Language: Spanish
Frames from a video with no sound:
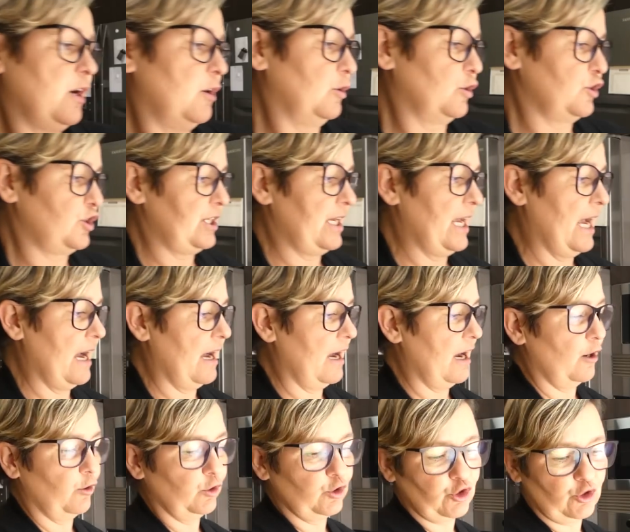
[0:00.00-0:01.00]
O sea,
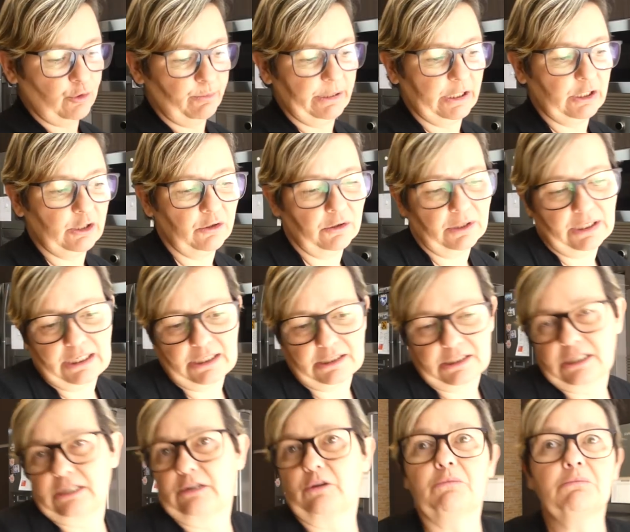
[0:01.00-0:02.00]
a 8 pico el
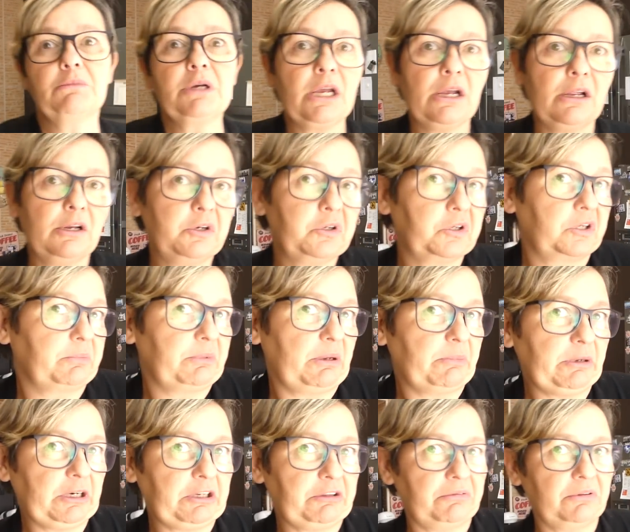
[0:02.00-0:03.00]
kilo. Lo que me
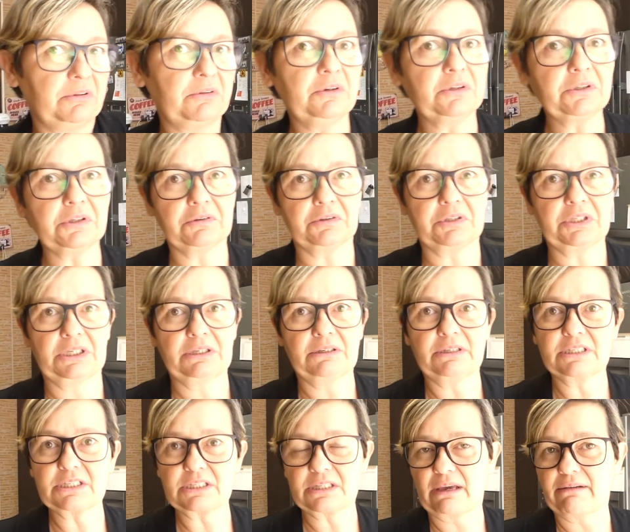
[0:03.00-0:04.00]
ha parecido que, oye,
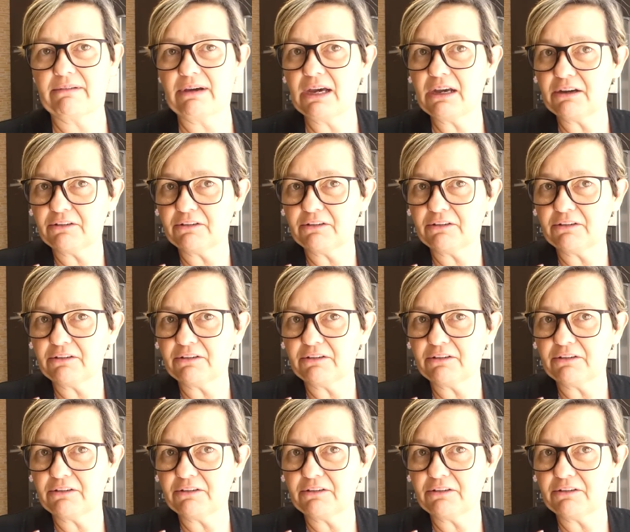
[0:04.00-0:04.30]
estaba